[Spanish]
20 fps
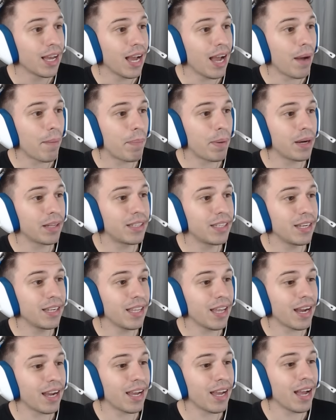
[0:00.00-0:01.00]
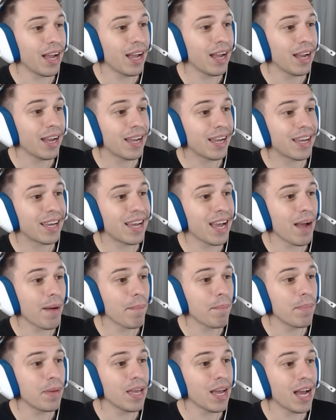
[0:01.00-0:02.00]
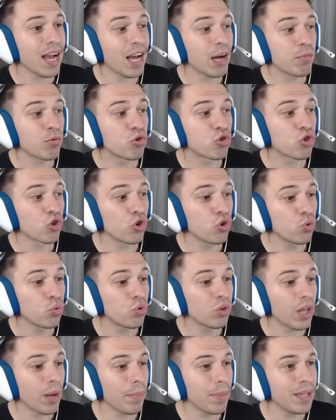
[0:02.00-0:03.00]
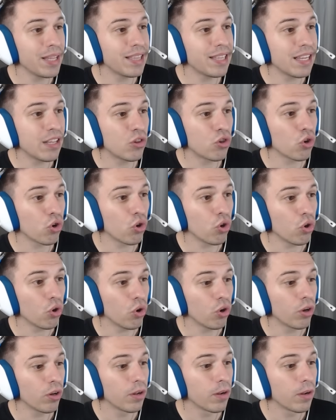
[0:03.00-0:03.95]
a partir de acá cambia absolutamente todo.